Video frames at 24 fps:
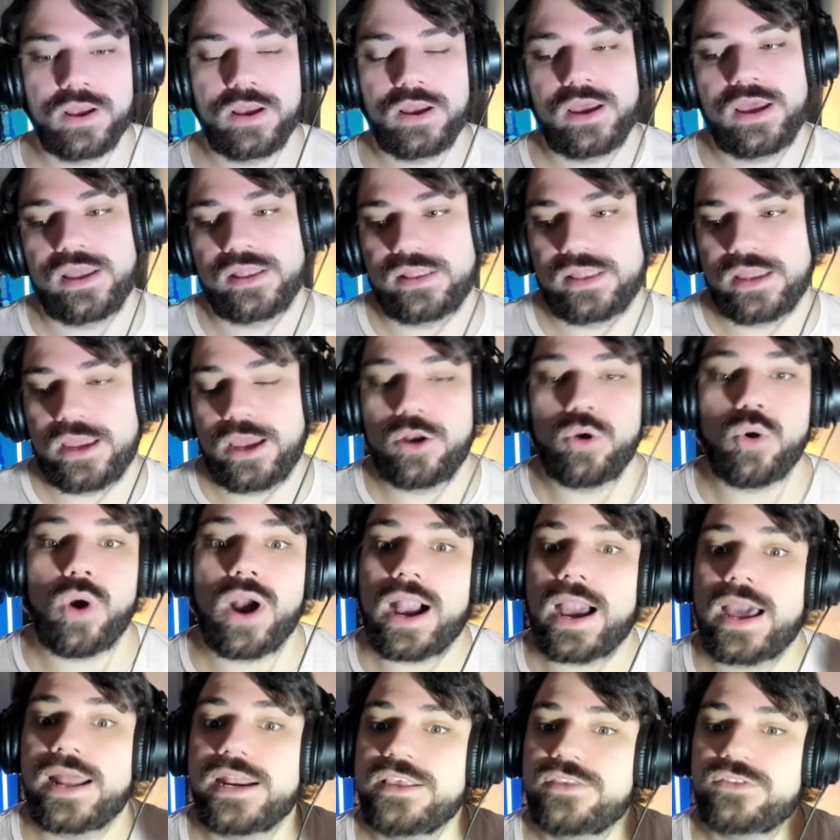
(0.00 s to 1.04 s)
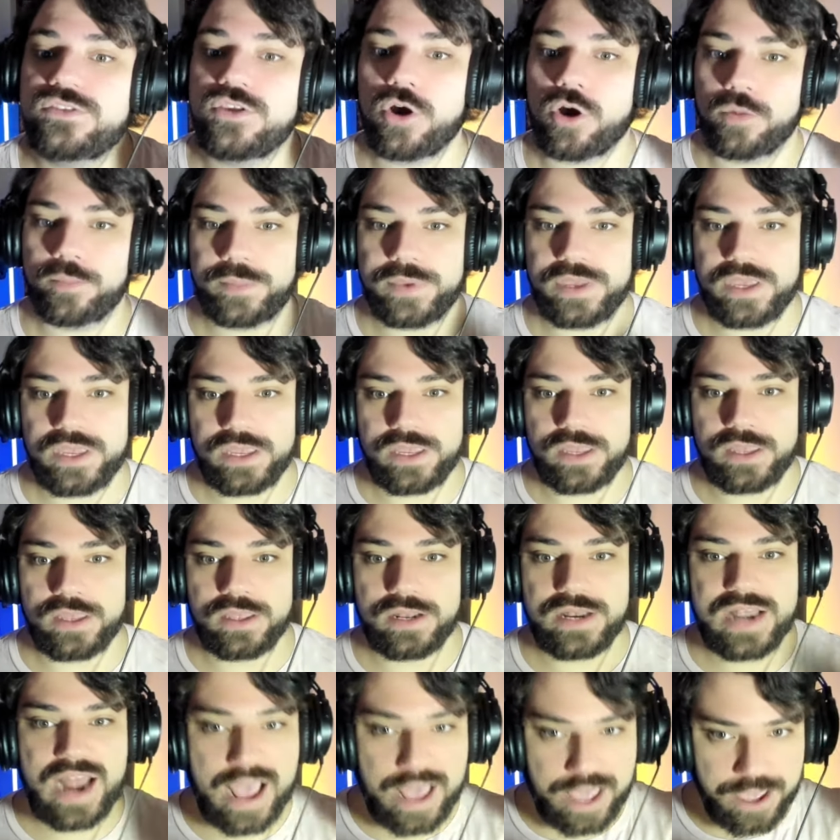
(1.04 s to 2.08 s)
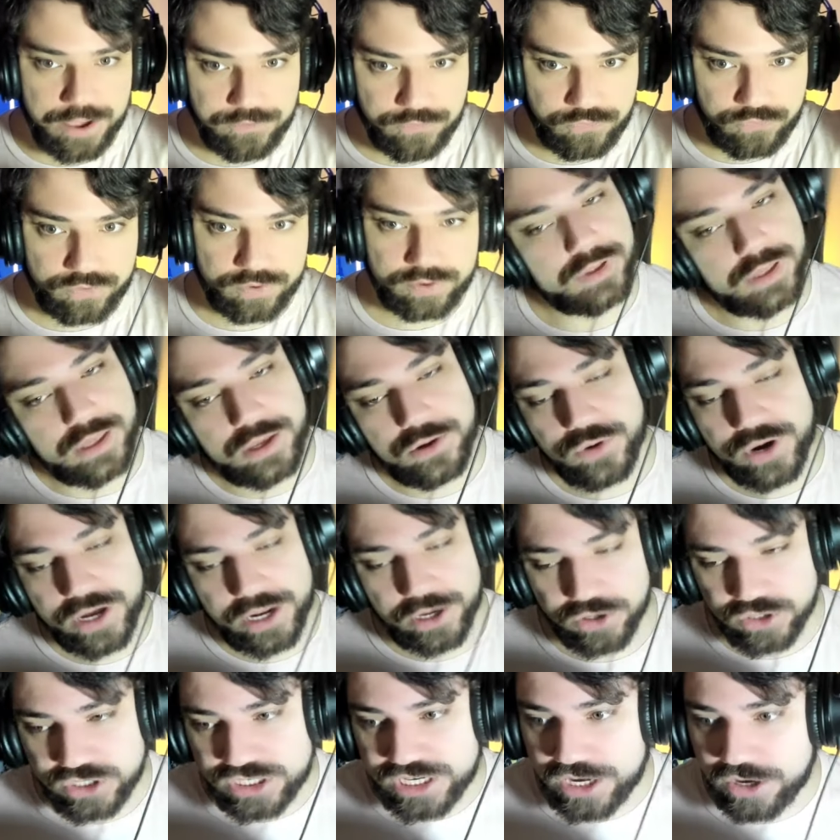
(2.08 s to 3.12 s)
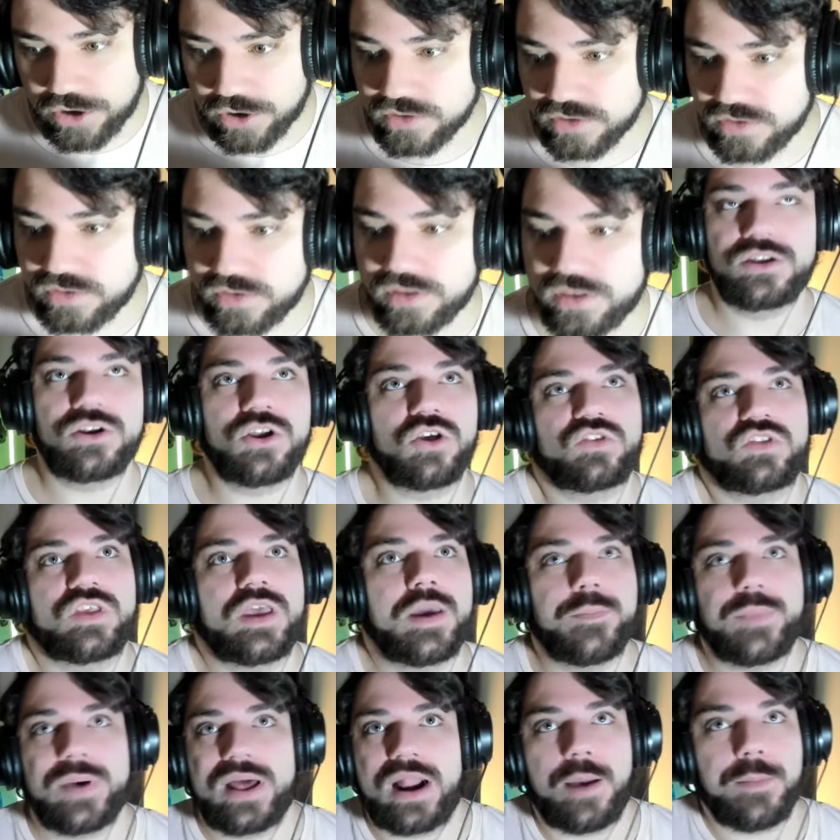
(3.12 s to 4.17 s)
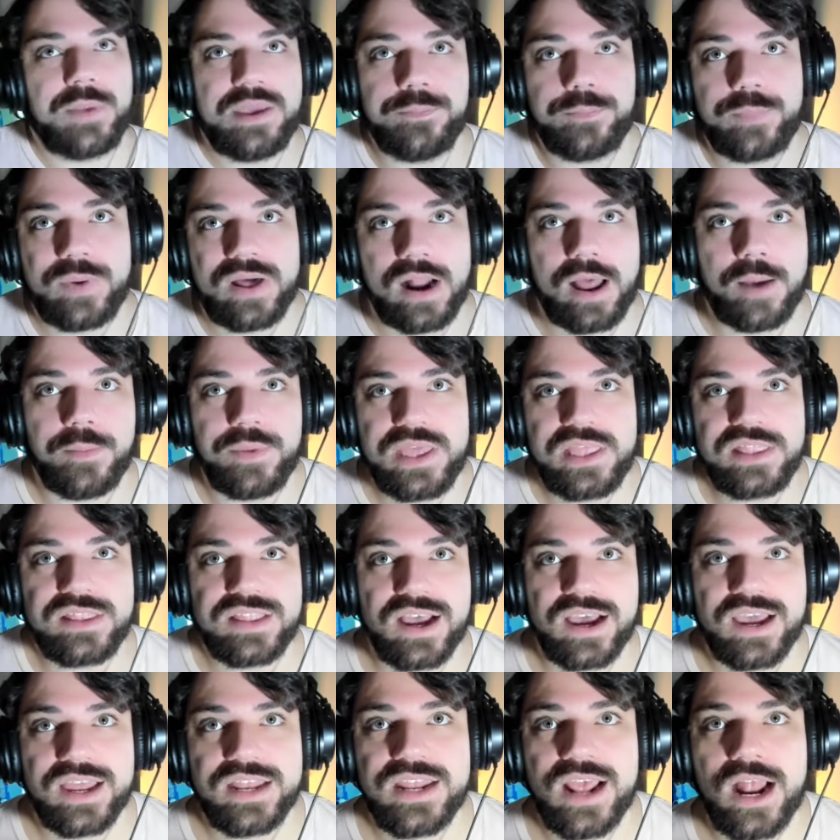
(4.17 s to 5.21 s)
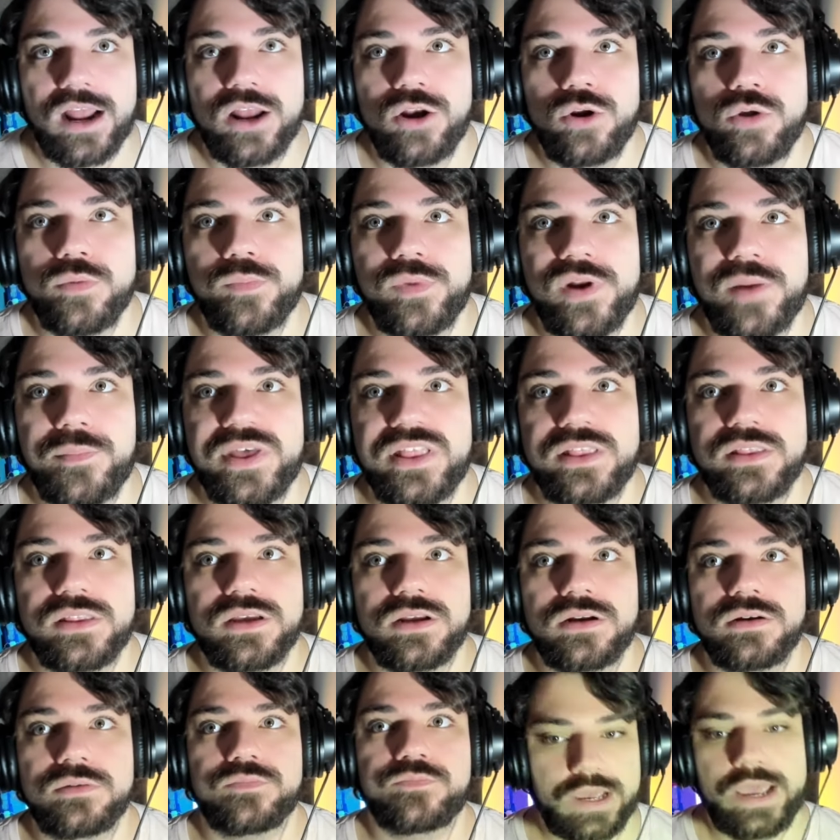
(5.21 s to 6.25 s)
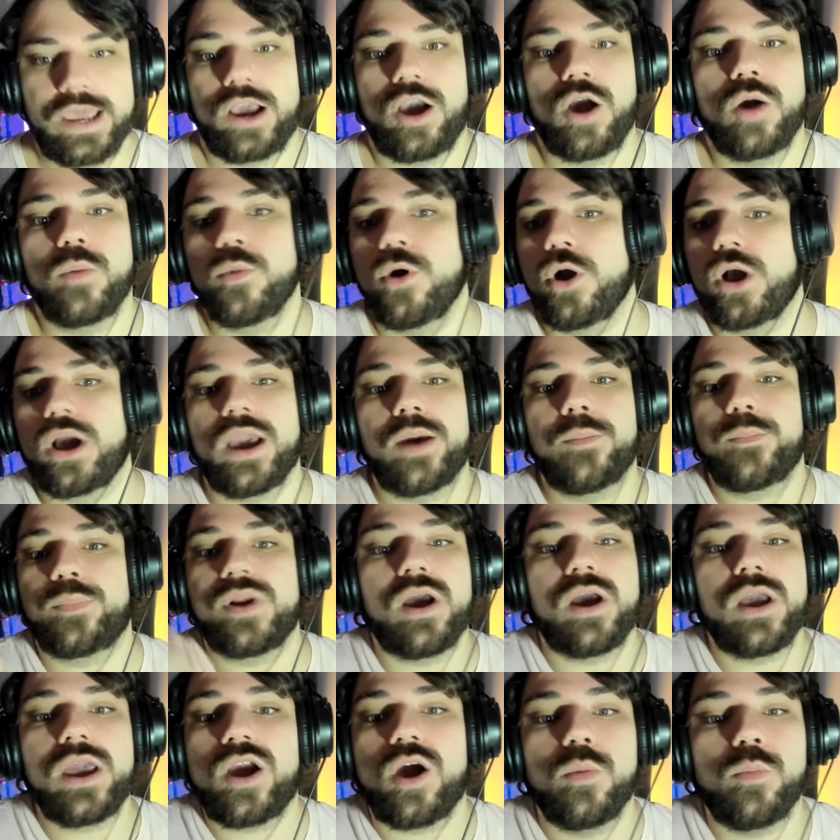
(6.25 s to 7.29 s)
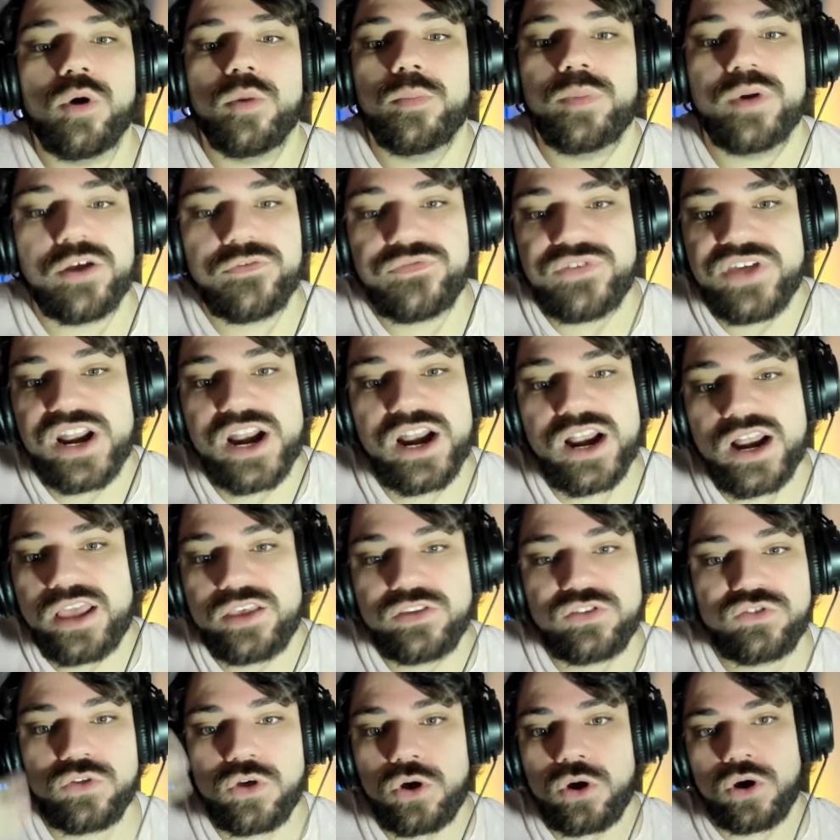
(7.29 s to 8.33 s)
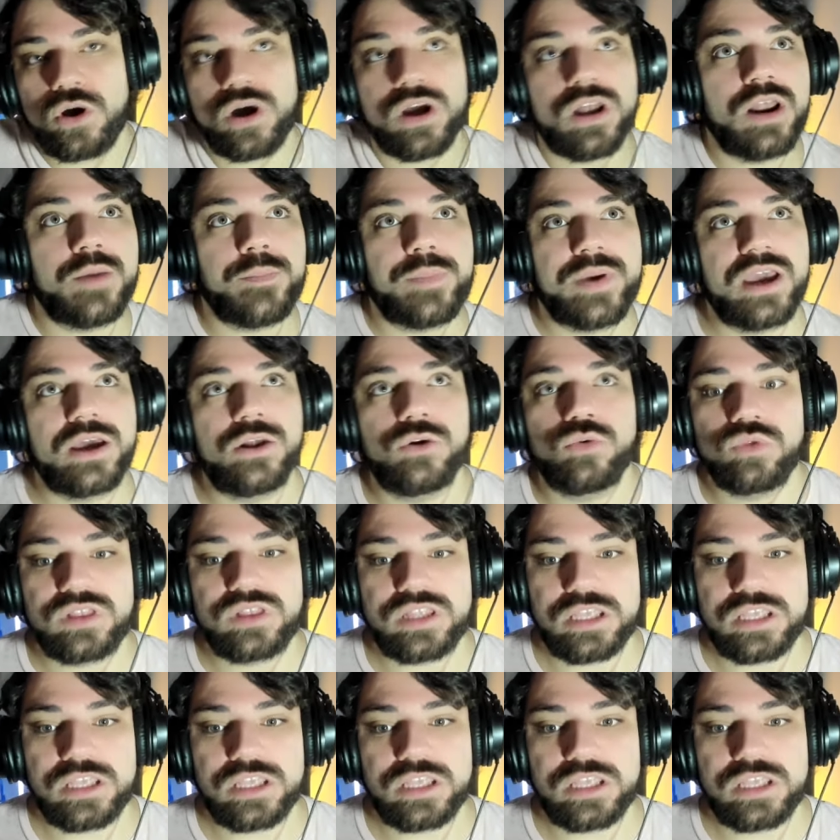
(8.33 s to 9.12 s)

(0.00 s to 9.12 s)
este, lo acaricio con mi knife. Y bueno, chicos, no sé, para mí, para mí está genial que lo implementen. Es como que es como prefieren eso o que le peguen un